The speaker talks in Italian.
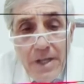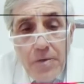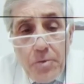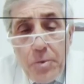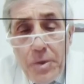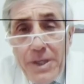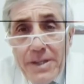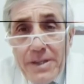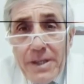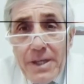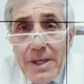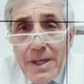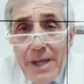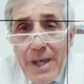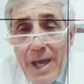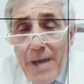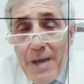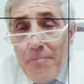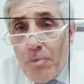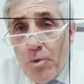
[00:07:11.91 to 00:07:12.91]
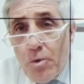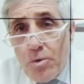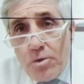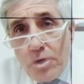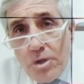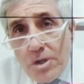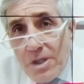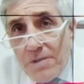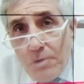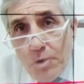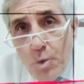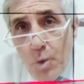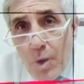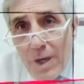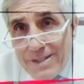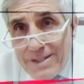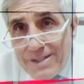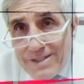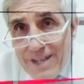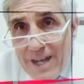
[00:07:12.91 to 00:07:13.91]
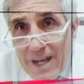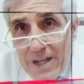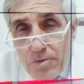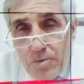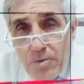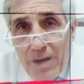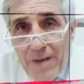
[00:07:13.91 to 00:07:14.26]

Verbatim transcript: quindi è molto individualizzato.